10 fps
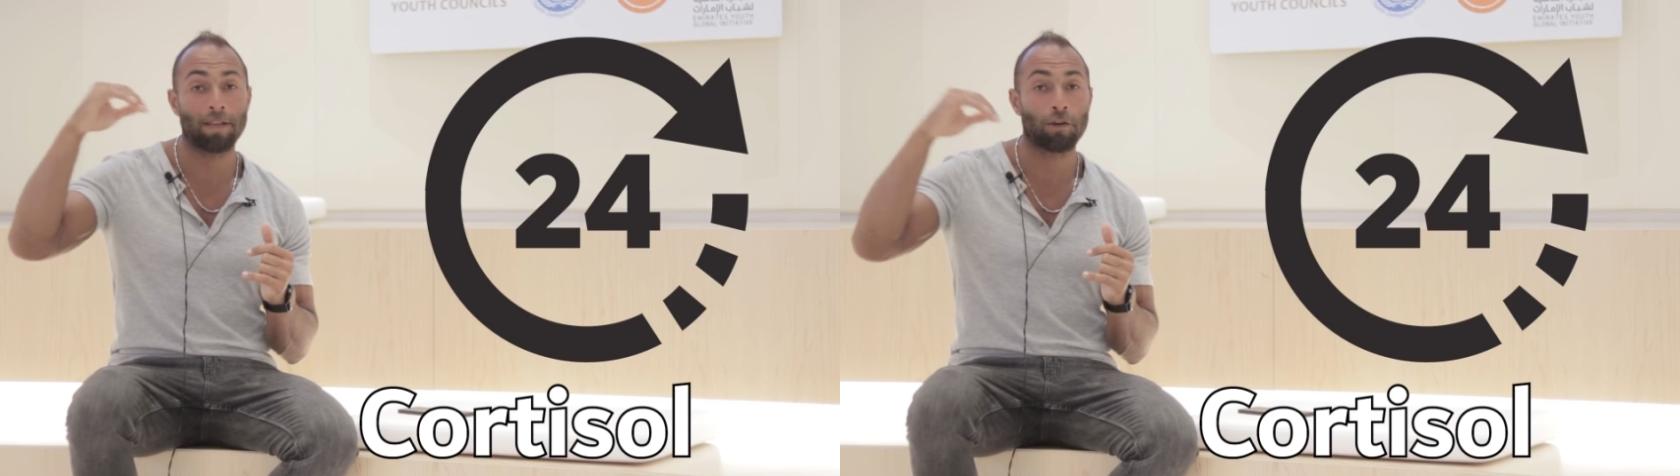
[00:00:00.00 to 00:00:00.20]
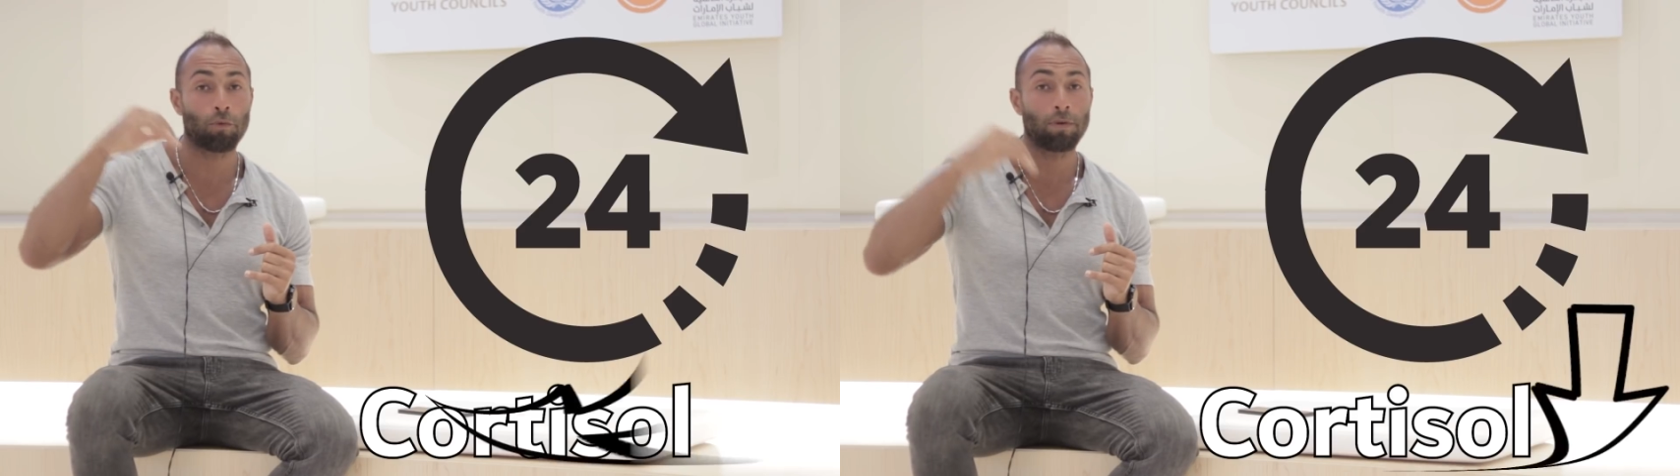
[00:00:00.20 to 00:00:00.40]

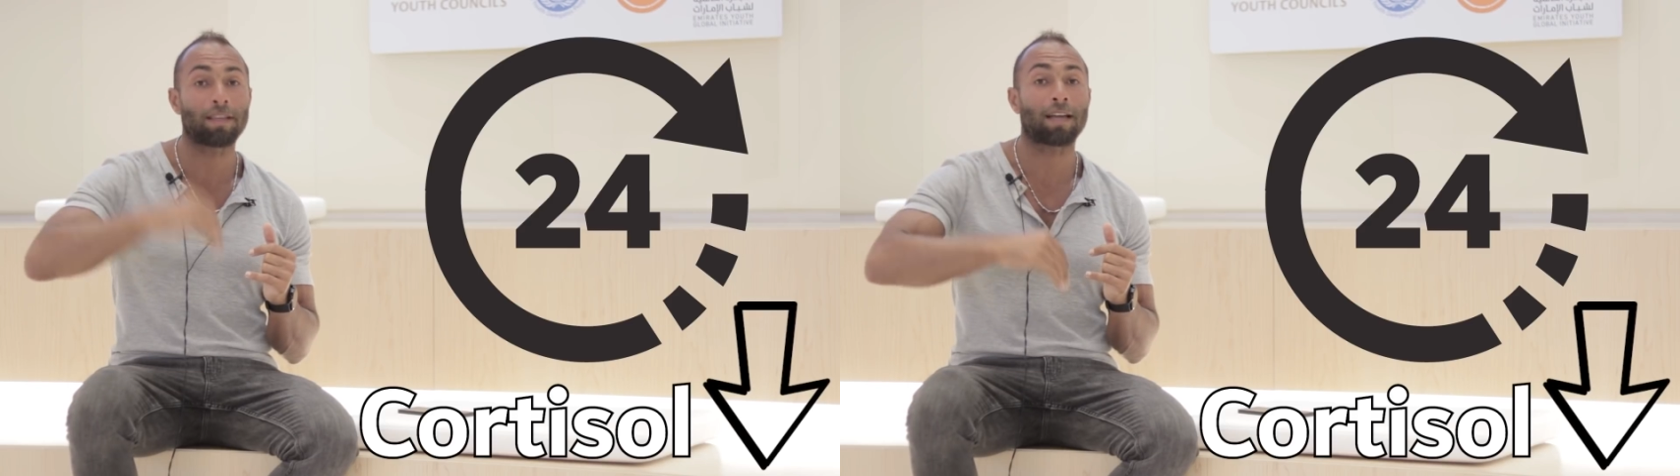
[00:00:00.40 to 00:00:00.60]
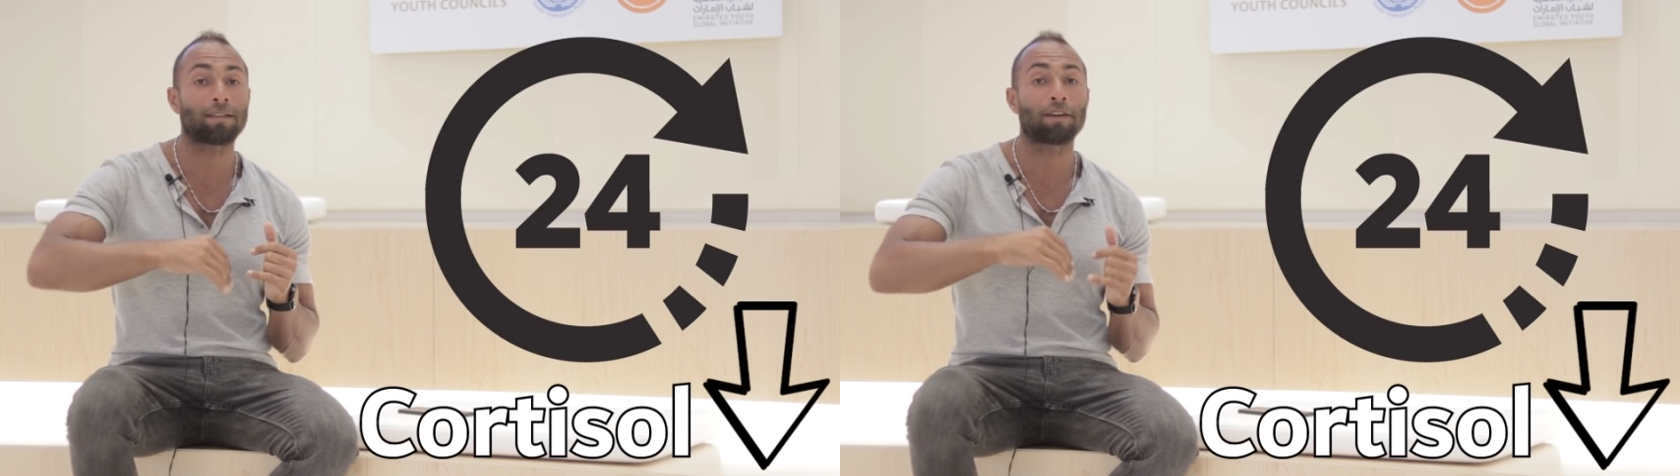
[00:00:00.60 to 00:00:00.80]
يكون
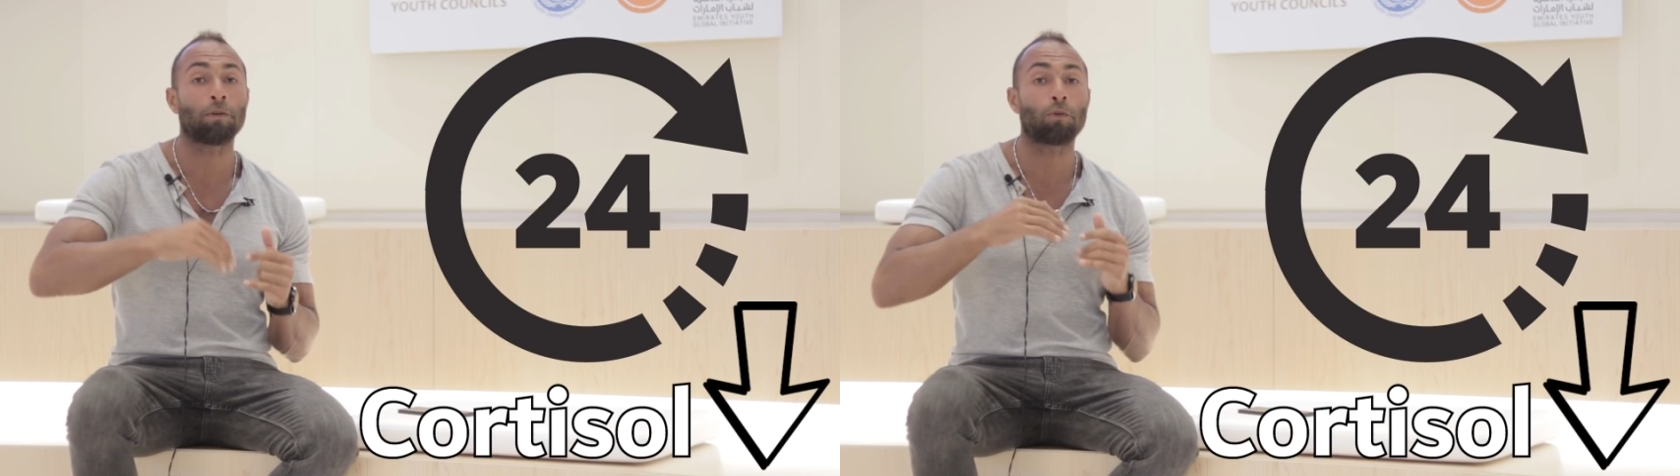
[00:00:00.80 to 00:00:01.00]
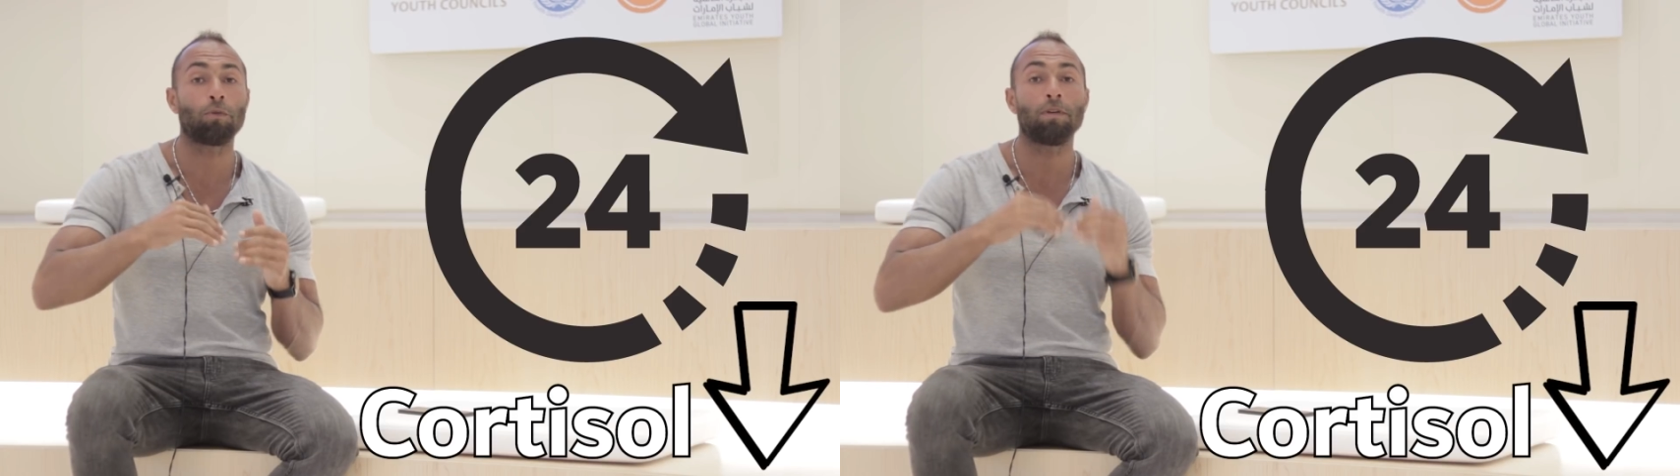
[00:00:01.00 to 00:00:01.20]
تحت
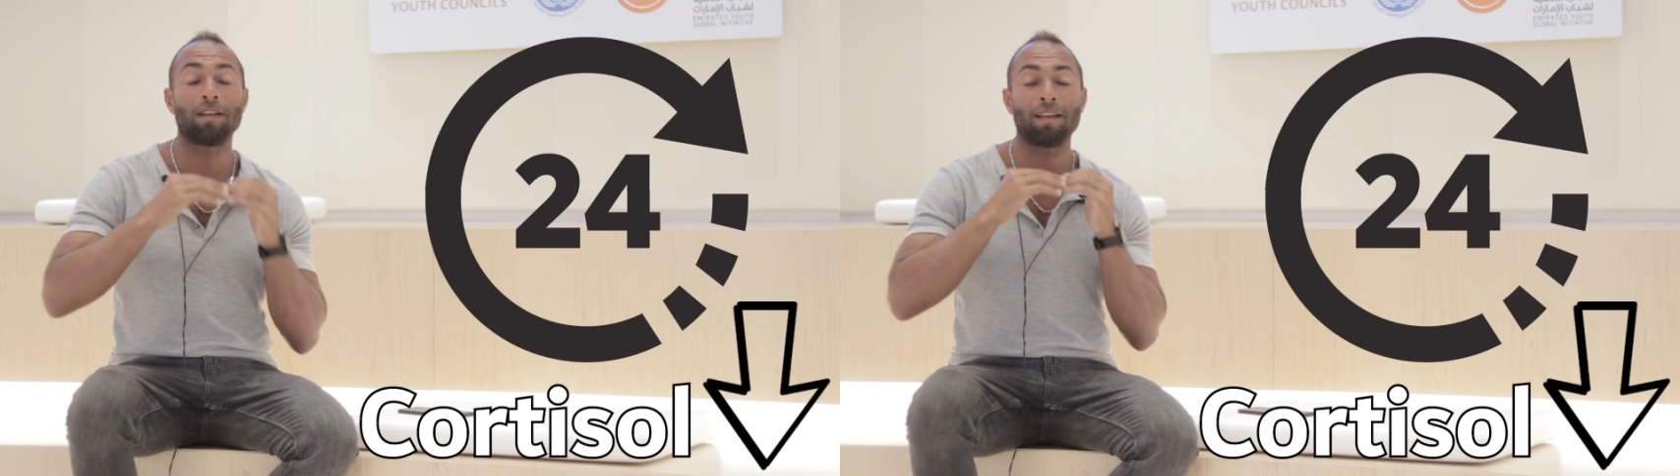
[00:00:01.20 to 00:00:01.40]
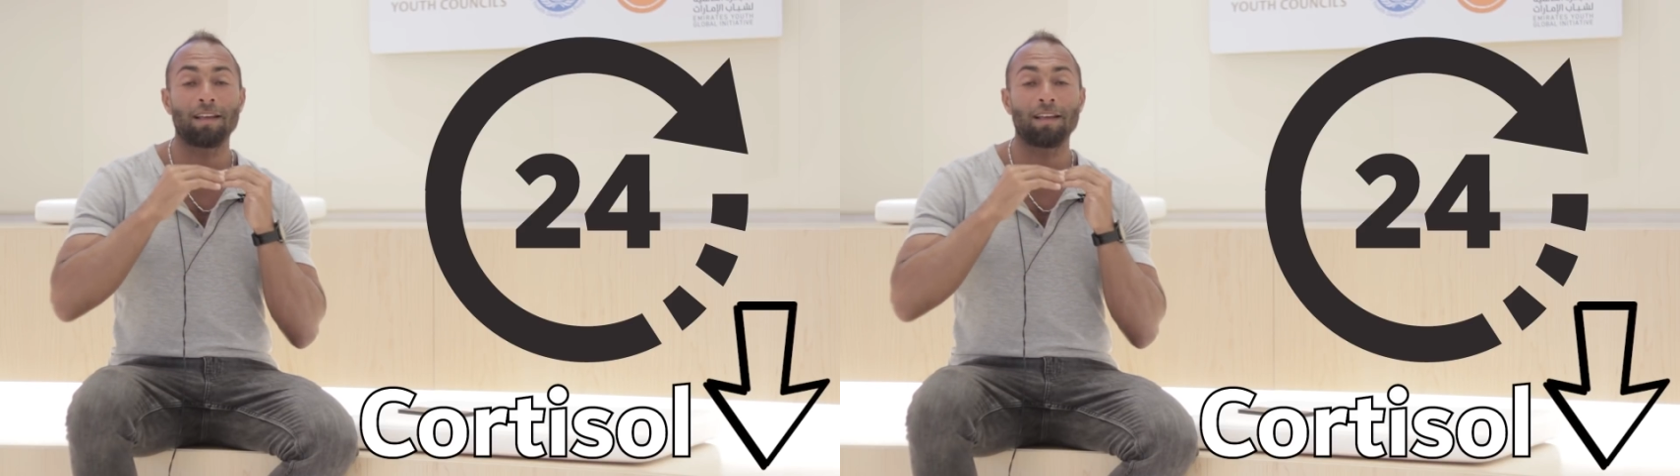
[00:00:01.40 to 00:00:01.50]
او يكون